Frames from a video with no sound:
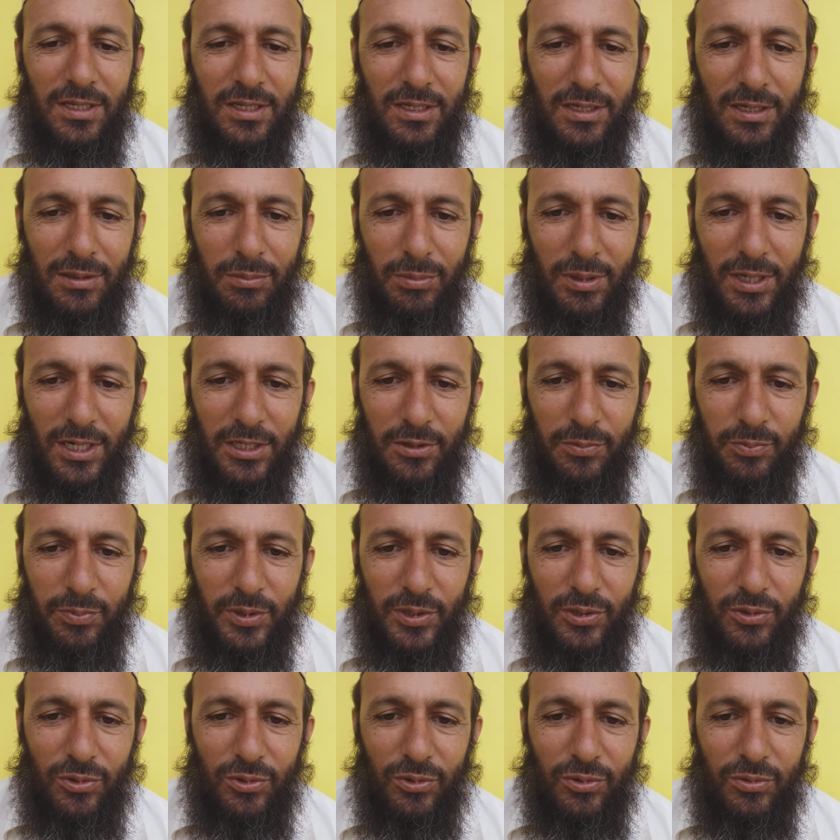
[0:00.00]
कि नमाज़
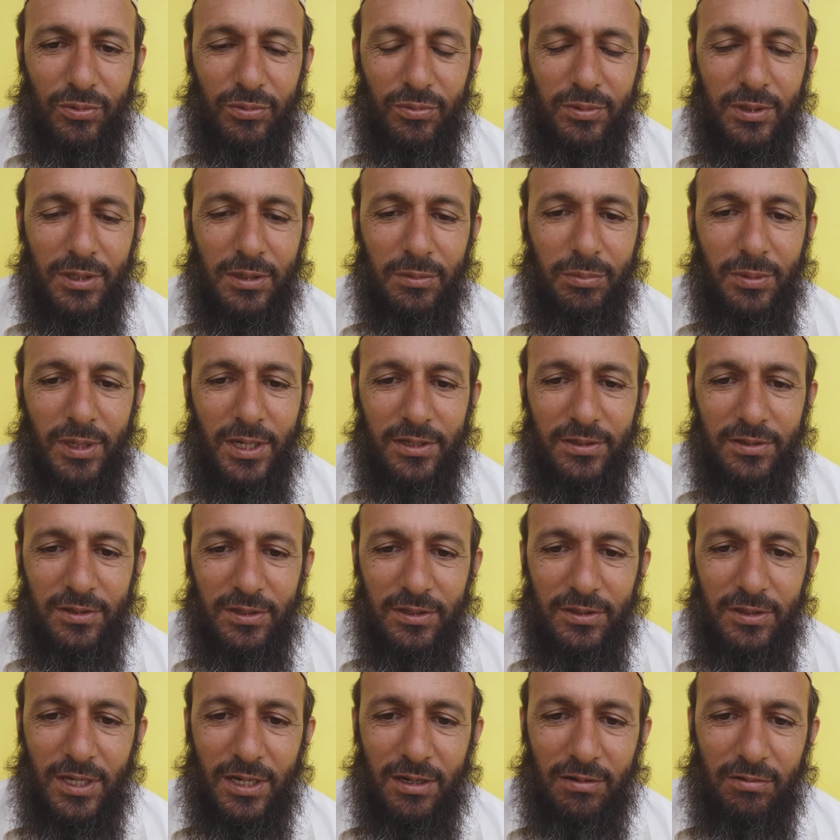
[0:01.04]
पढ़ो नमाज
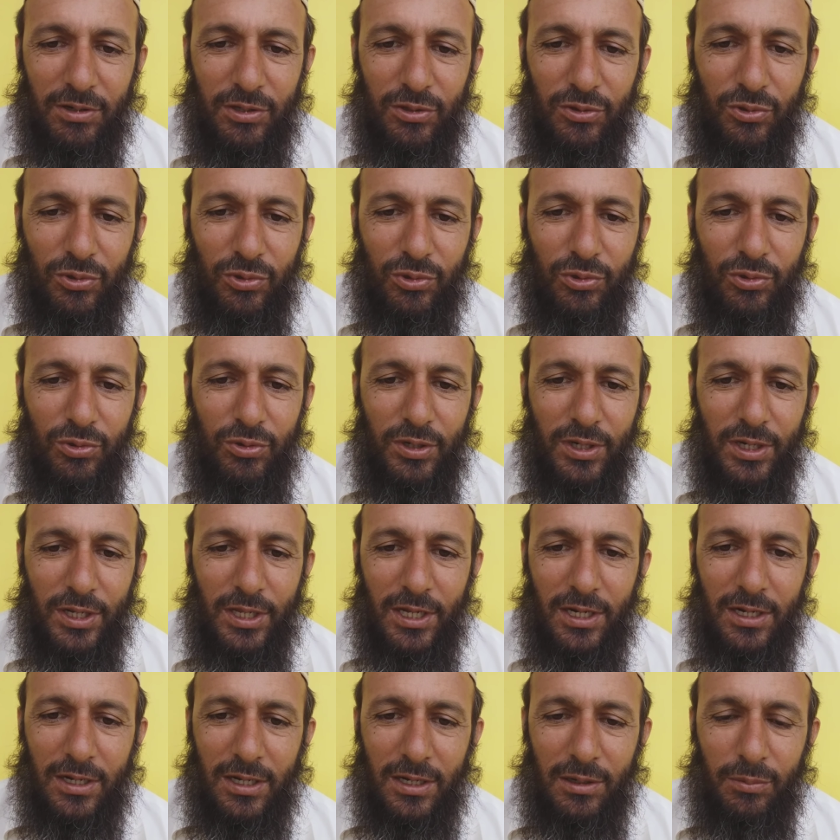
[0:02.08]
की दावत दो
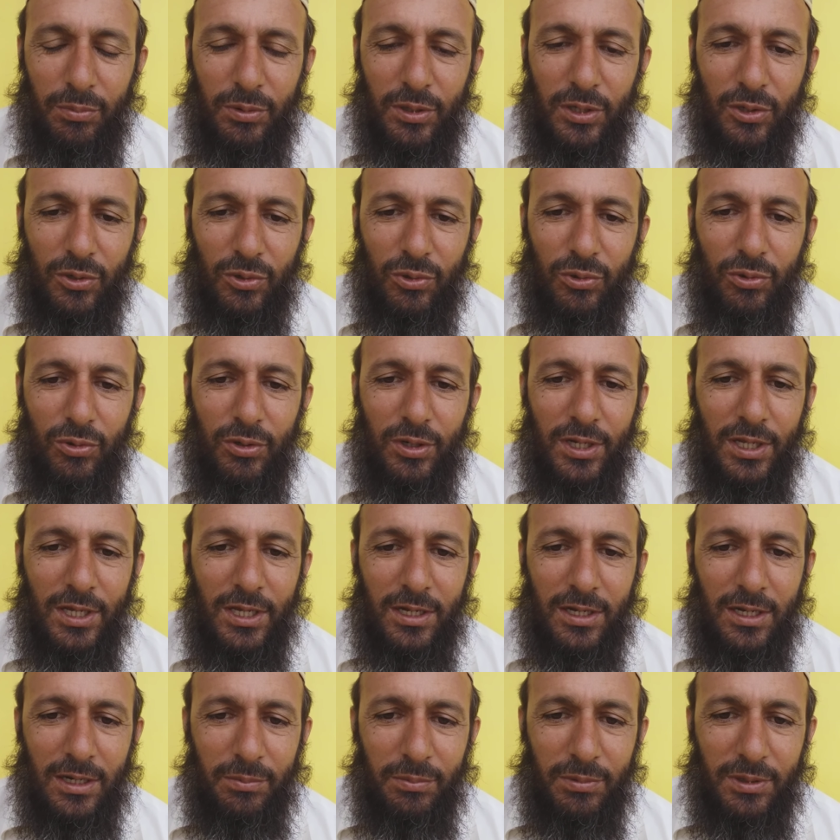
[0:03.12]
नेक काम करो
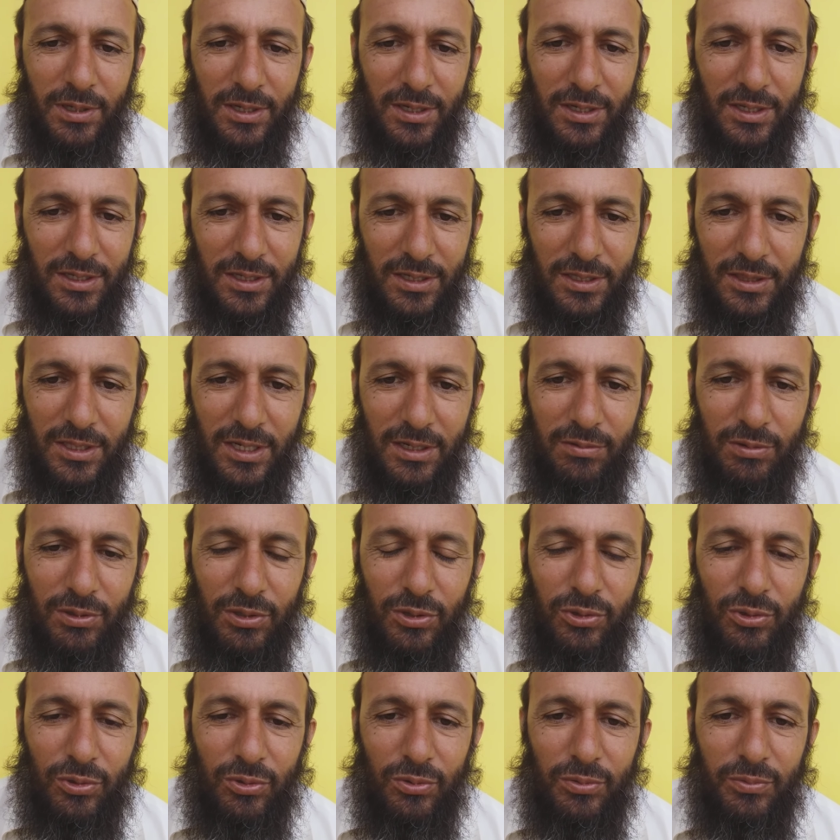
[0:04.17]
नेक काम करने की दावत
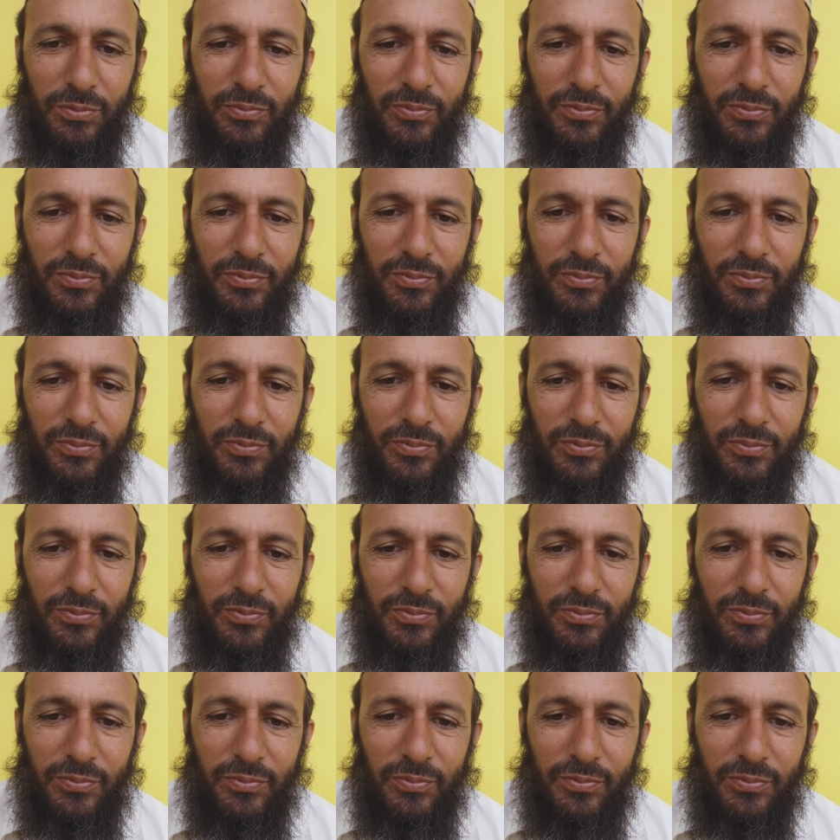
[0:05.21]
दो